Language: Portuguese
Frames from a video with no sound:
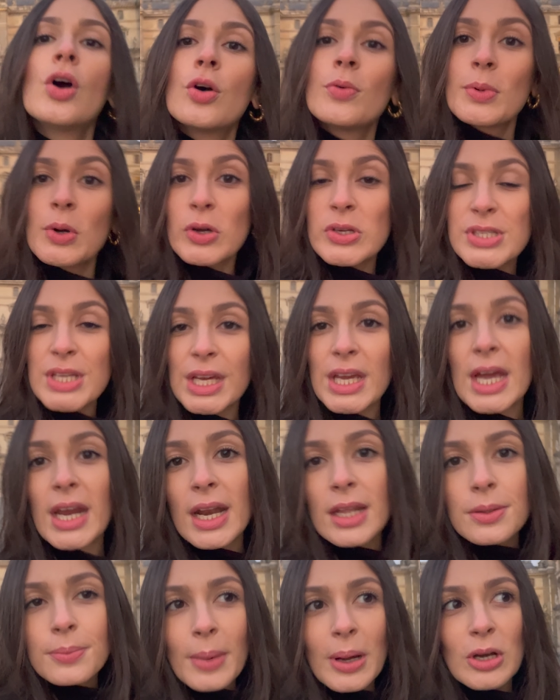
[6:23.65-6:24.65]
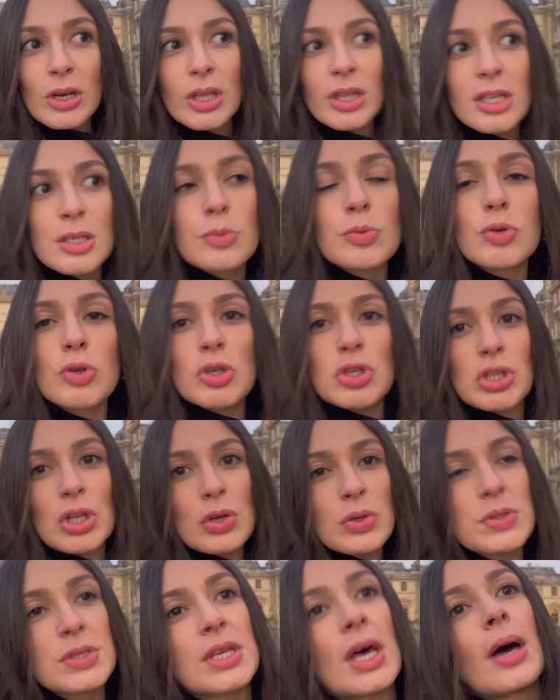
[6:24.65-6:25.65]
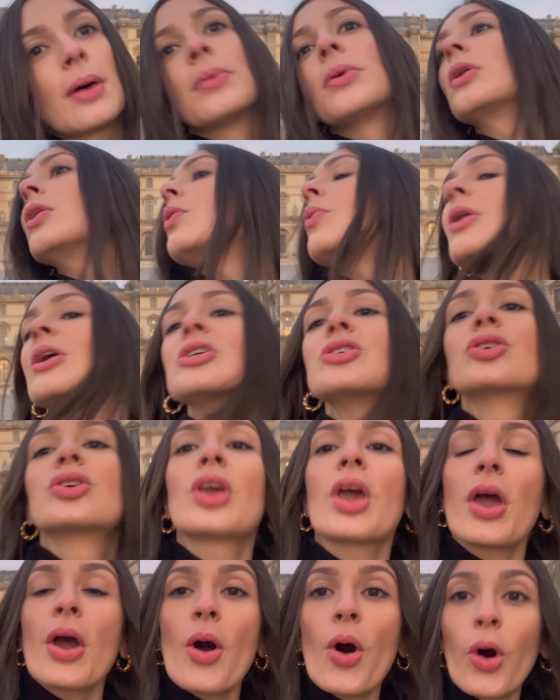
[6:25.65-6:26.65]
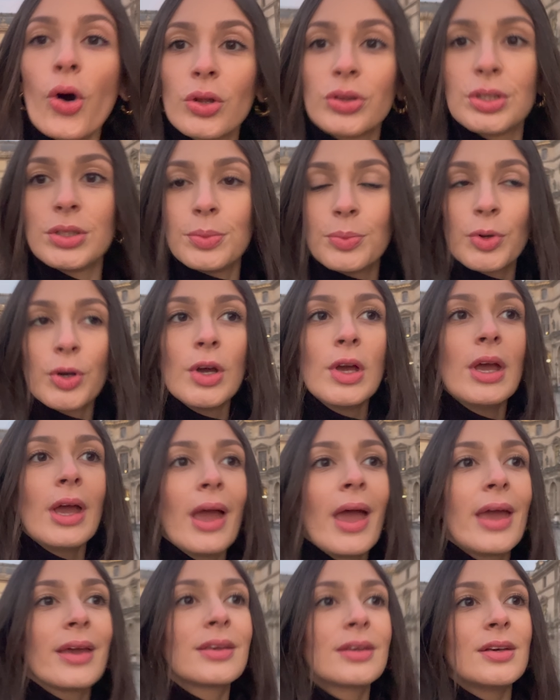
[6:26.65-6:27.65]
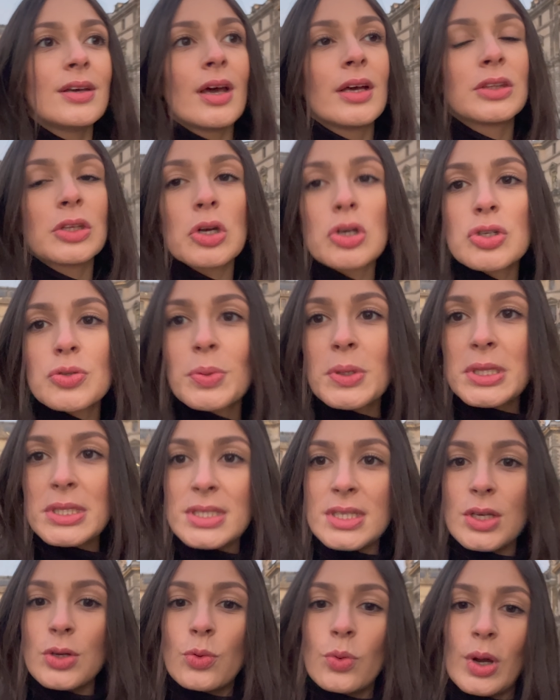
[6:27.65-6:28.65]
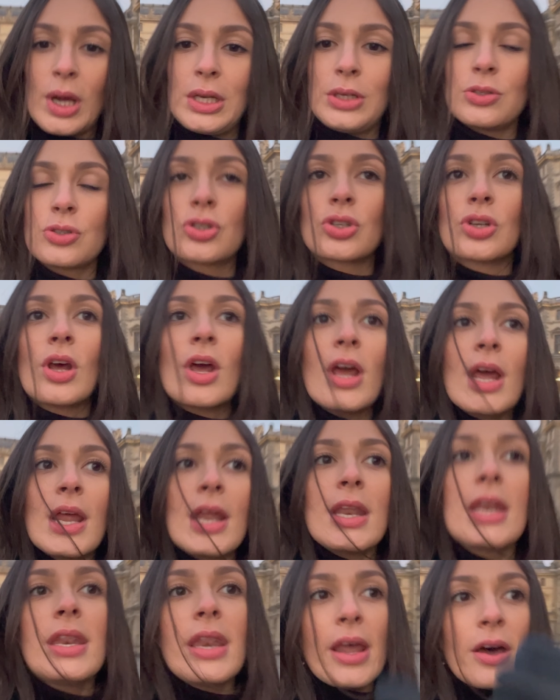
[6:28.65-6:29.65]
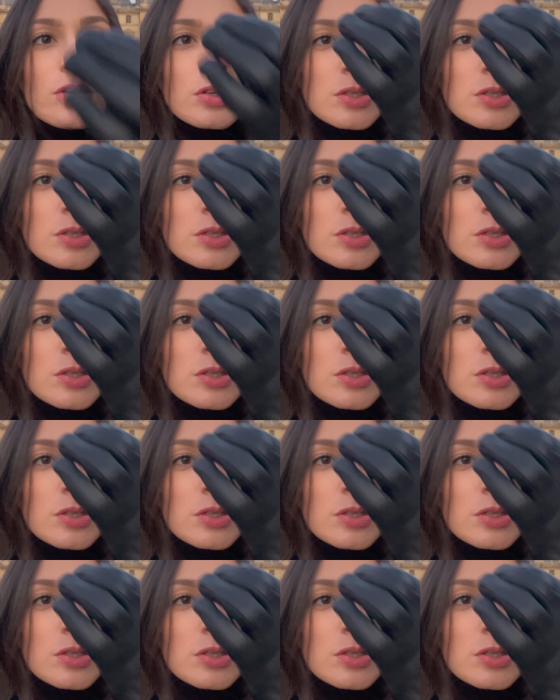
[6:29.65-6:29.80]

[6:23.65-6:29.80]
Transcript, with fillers: Uma coisa que a grande maioria das pessoas não sabe e que eu acho que é ótimo é que até aos 25 anos não